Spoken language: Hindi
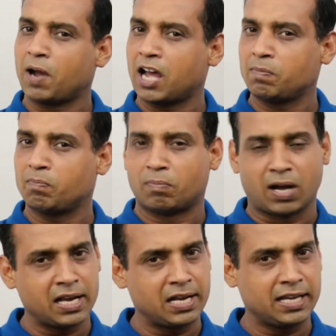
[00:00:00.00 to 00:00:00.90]
बात
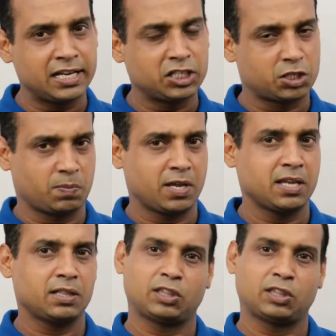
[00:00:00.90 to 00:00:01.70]
मान ली है जिसमें